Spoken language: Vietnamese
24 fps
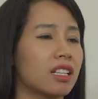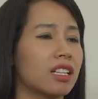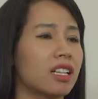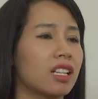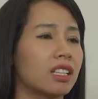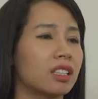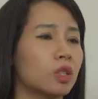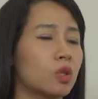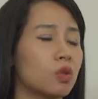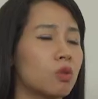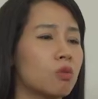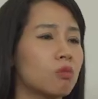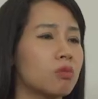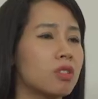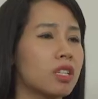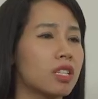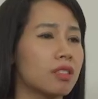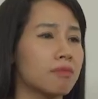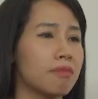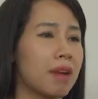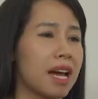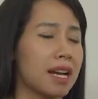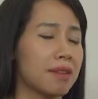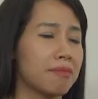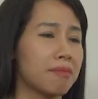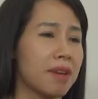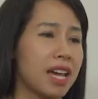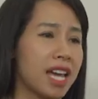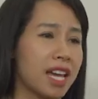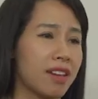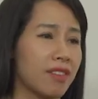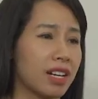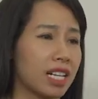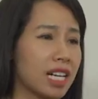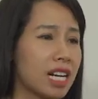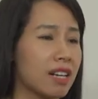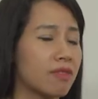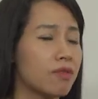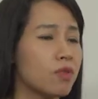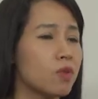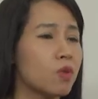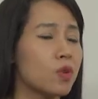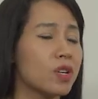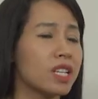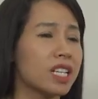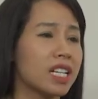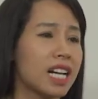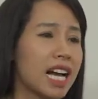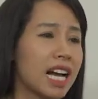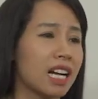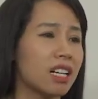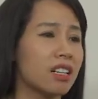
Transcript: à, Tôi cũng được bạn bè và các phụ huynh khác